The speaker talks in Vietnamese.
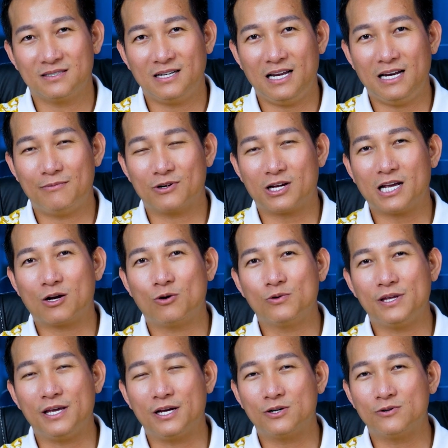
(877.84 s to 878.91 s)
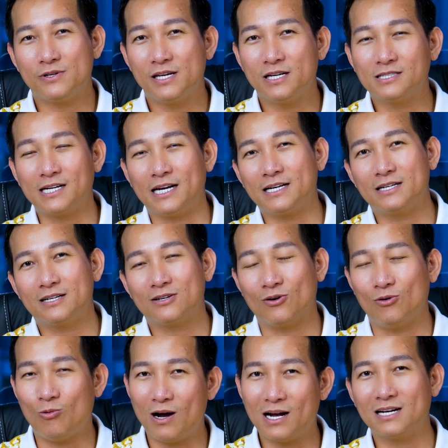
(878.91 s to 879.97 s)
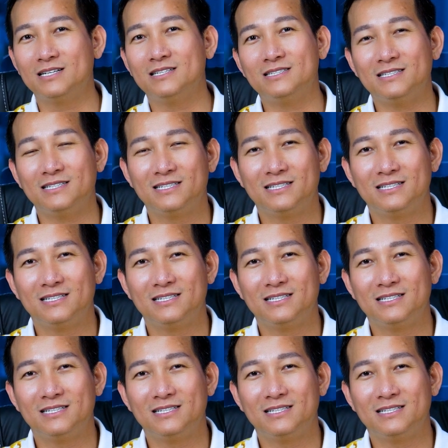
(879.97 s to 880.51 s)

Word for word: đây là một cái câu chuyện của chiến tranh của quá khứ